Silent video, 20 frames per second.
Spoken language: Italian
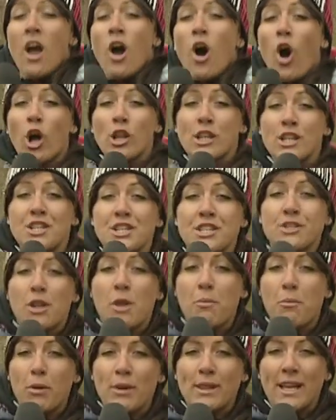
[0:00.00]
ho deciso
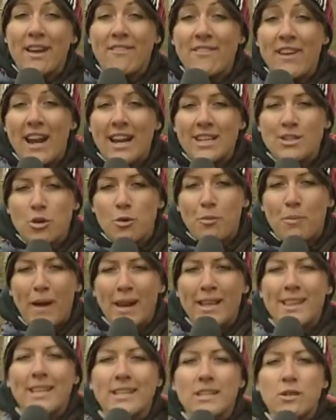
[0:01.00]
di portarvi alla
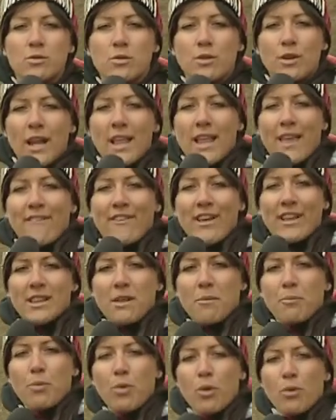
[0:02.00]
scoperta di uno degli eventi
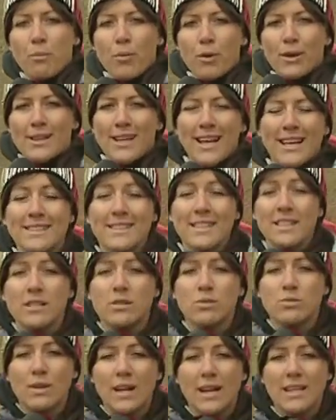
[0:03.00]
più importanti di
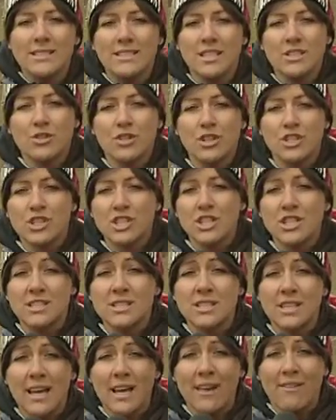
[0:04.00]
tutta la stagione
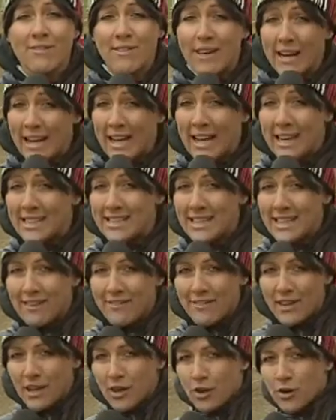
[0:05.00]
sciistica invernale di
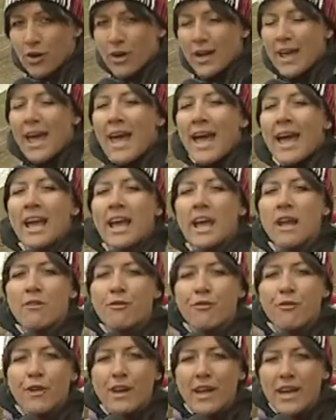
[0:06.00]
Livigno, il
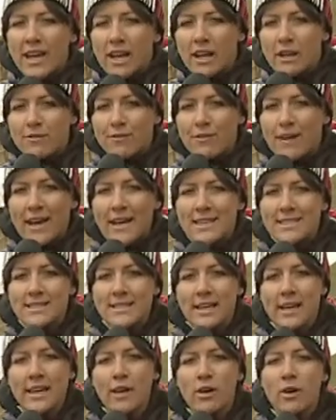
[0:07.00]
Free Hill
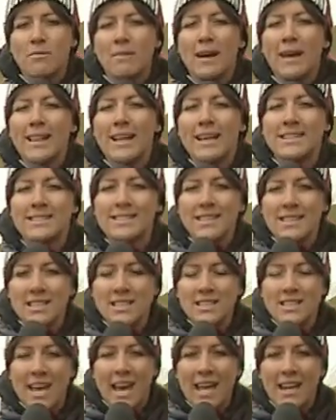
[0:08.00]
Fest, che ormai da
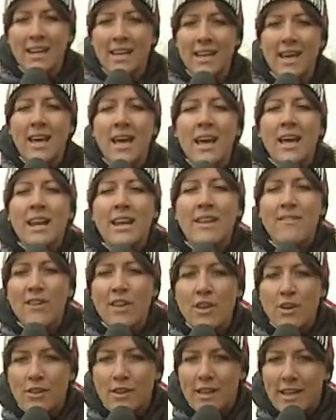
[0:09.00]
16 anni
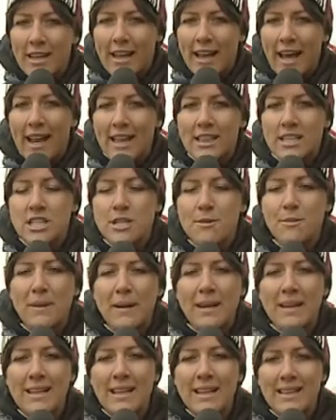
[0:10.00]
Livigno dedica alla
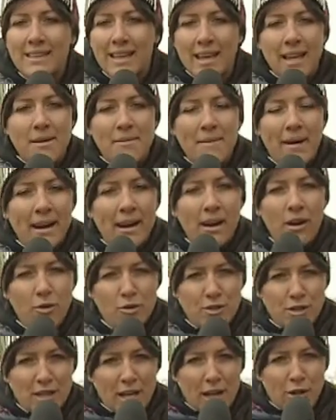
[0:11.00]
disciplina del telemark,
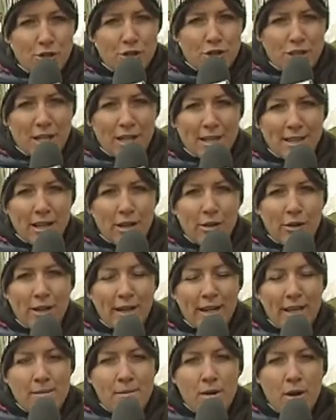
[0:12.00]
ossia lo sci a tallone
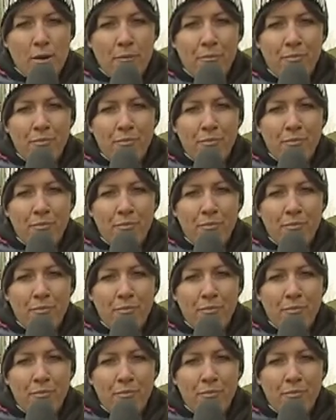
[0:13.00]
libero.